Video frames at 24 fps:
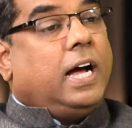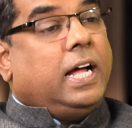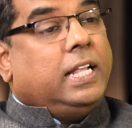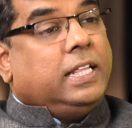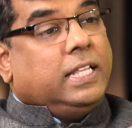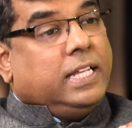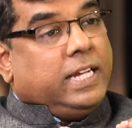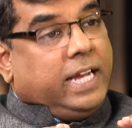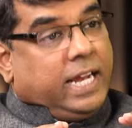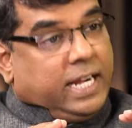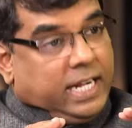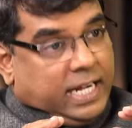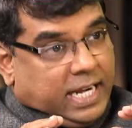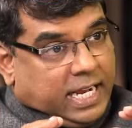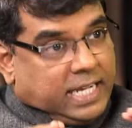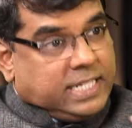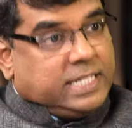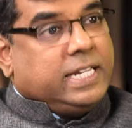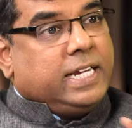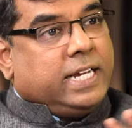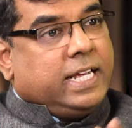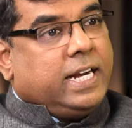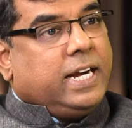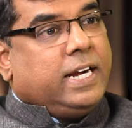அந்த என்ன
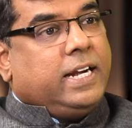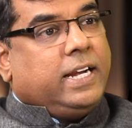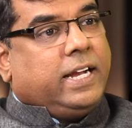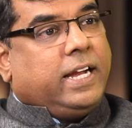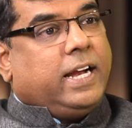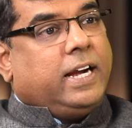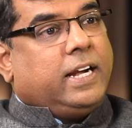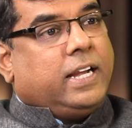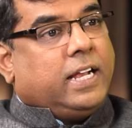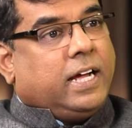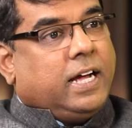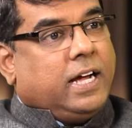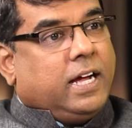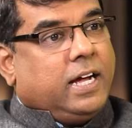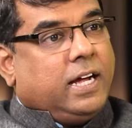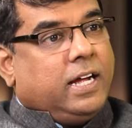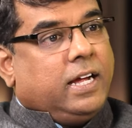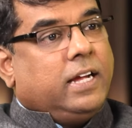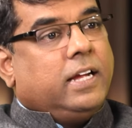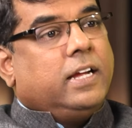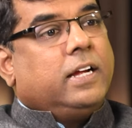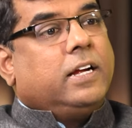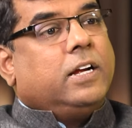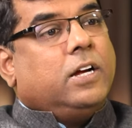சீக்ரெட்னு கேட்டால்
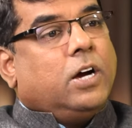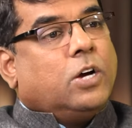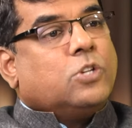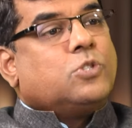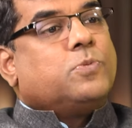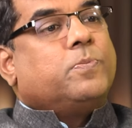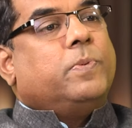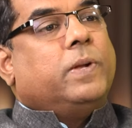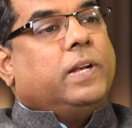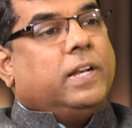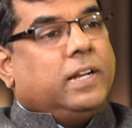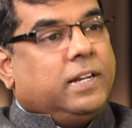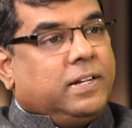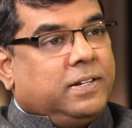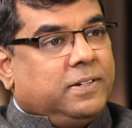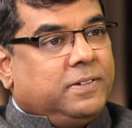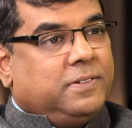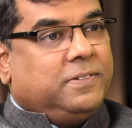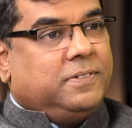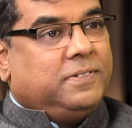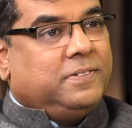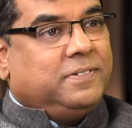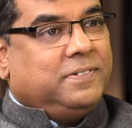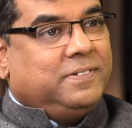காஸ்பல்
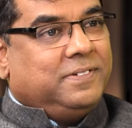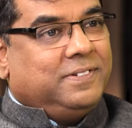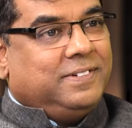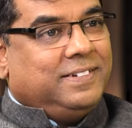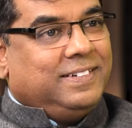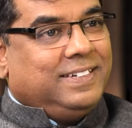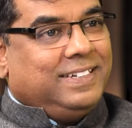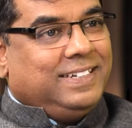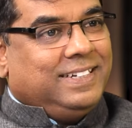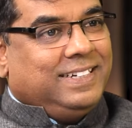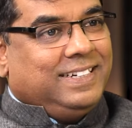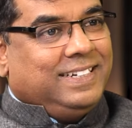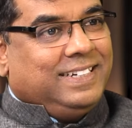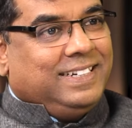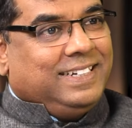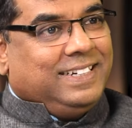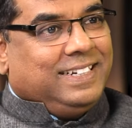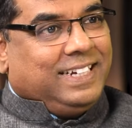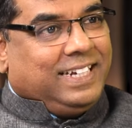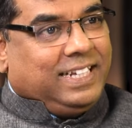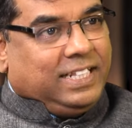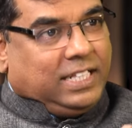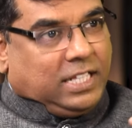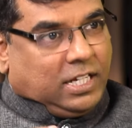
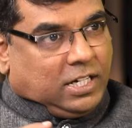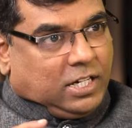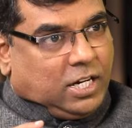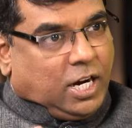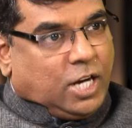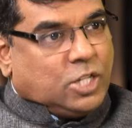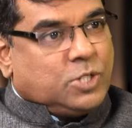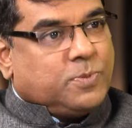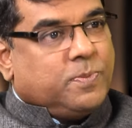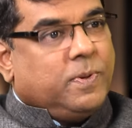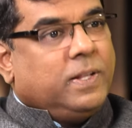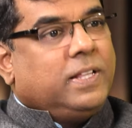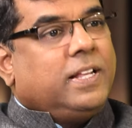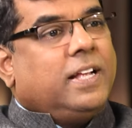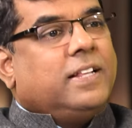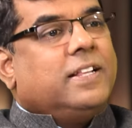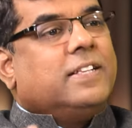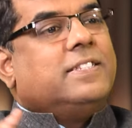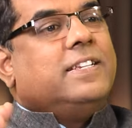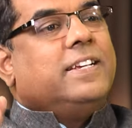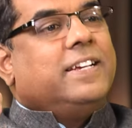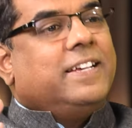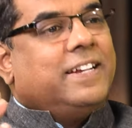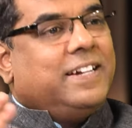இந்த காஸ்பல் தான்
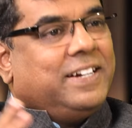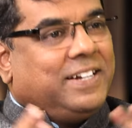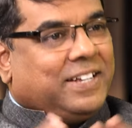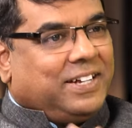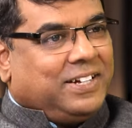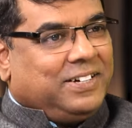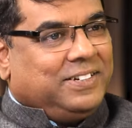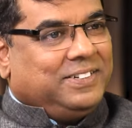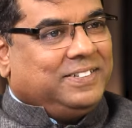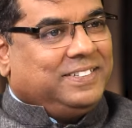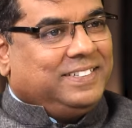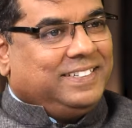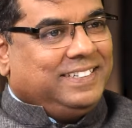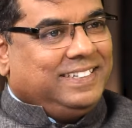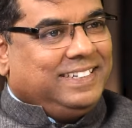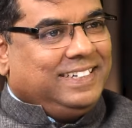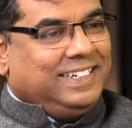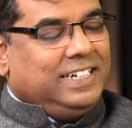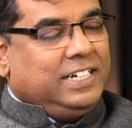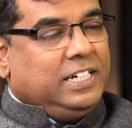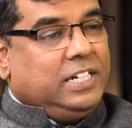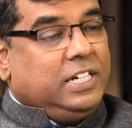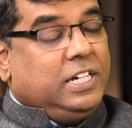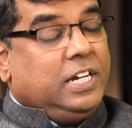அந்த சீக்ரெட்டாக
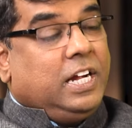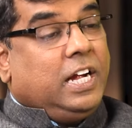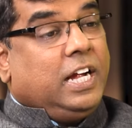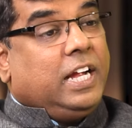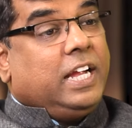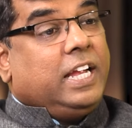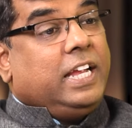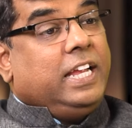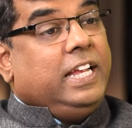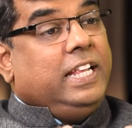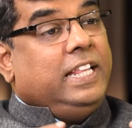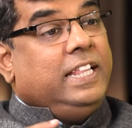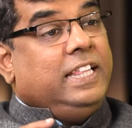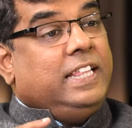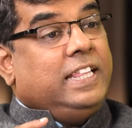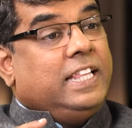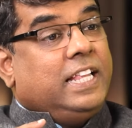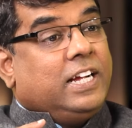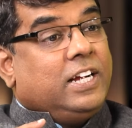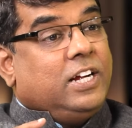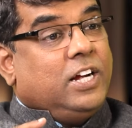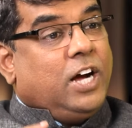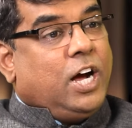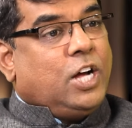இந்த
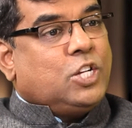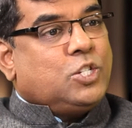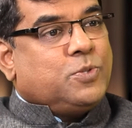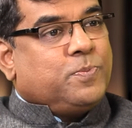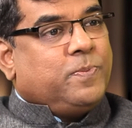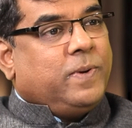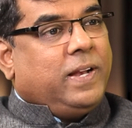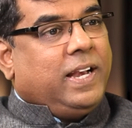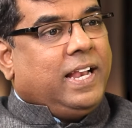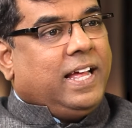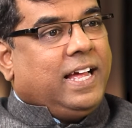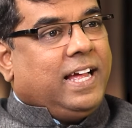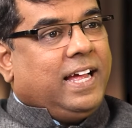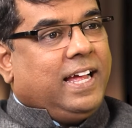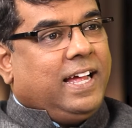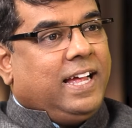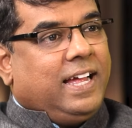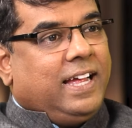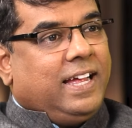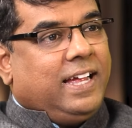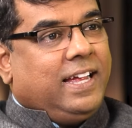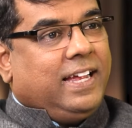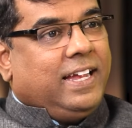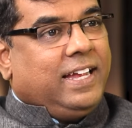காஸ்பலை
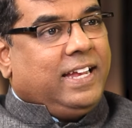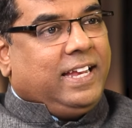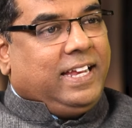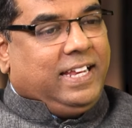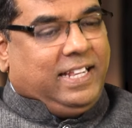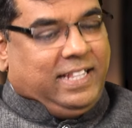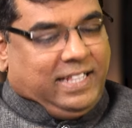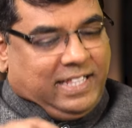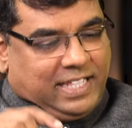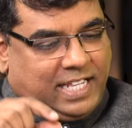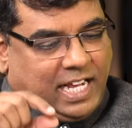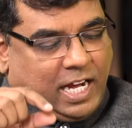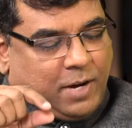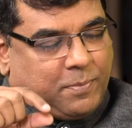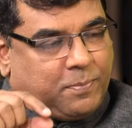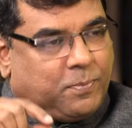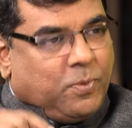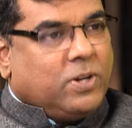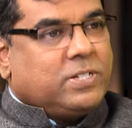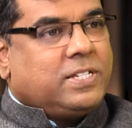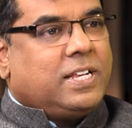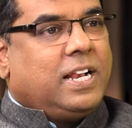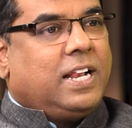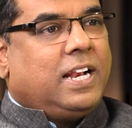இந்த
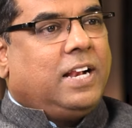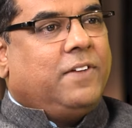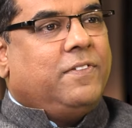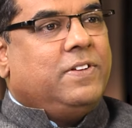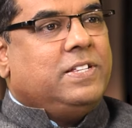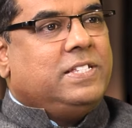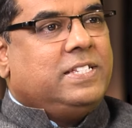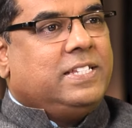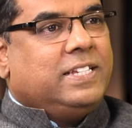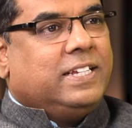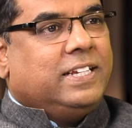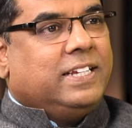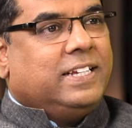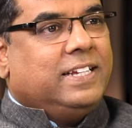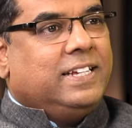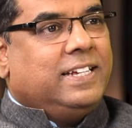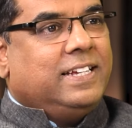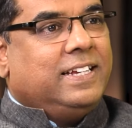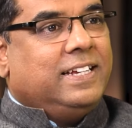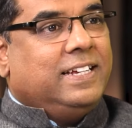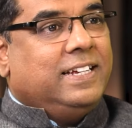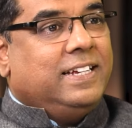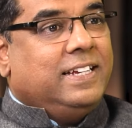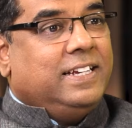அப்போசலரை வச்சு
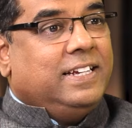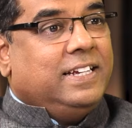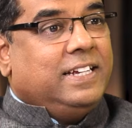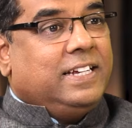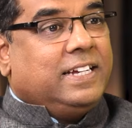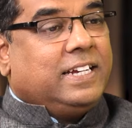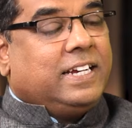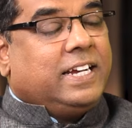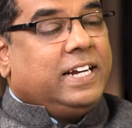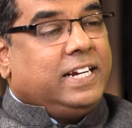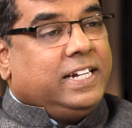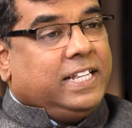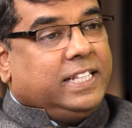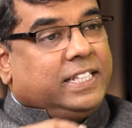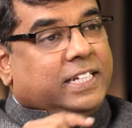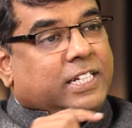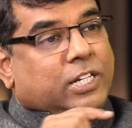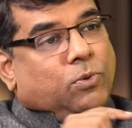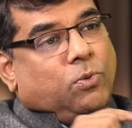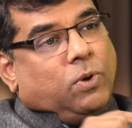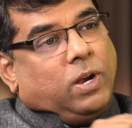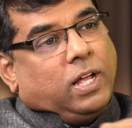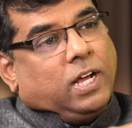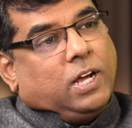
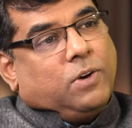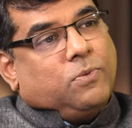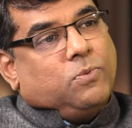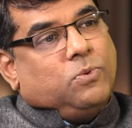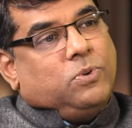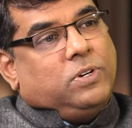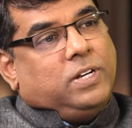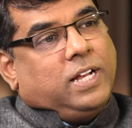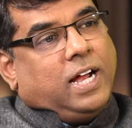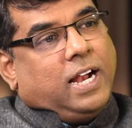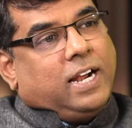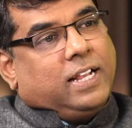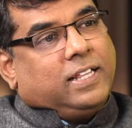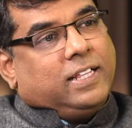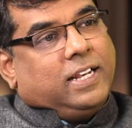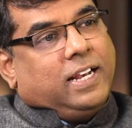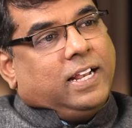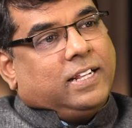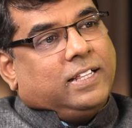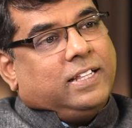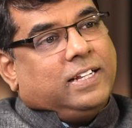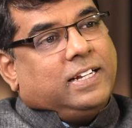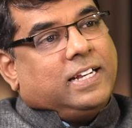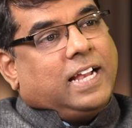கிட்டத்தட்ட உலகம்
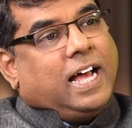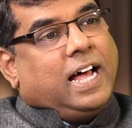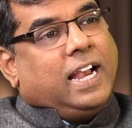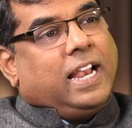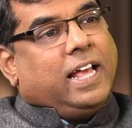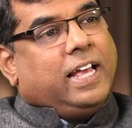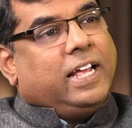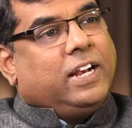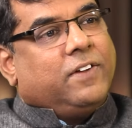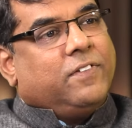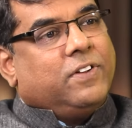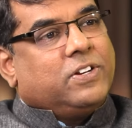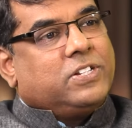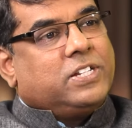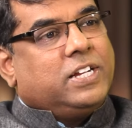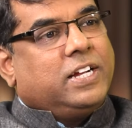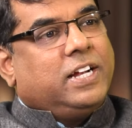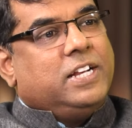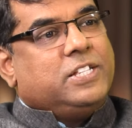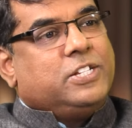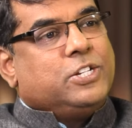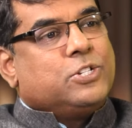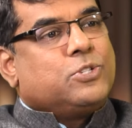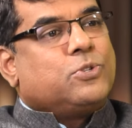உண்டானதுலேருந்து நாலாயிரம் வருஷம்
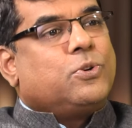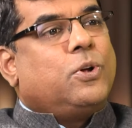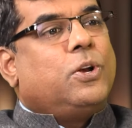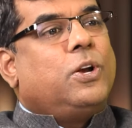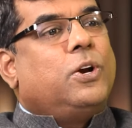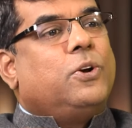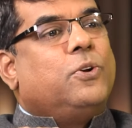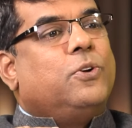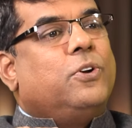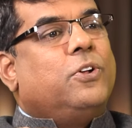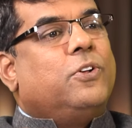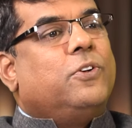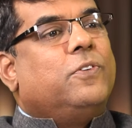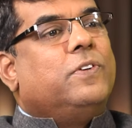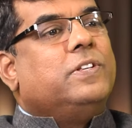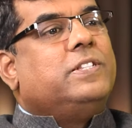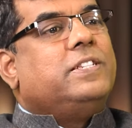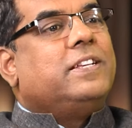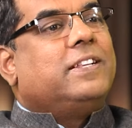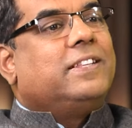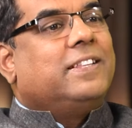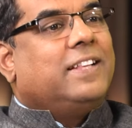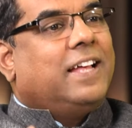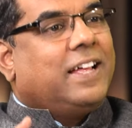கழித்து சொல்லணும்னு அவர்
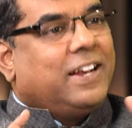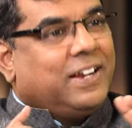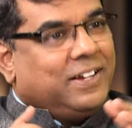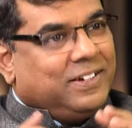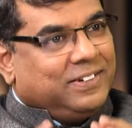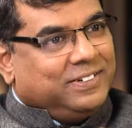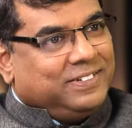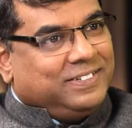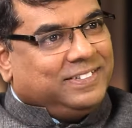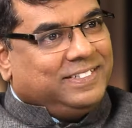வச்சுருந்தாராம்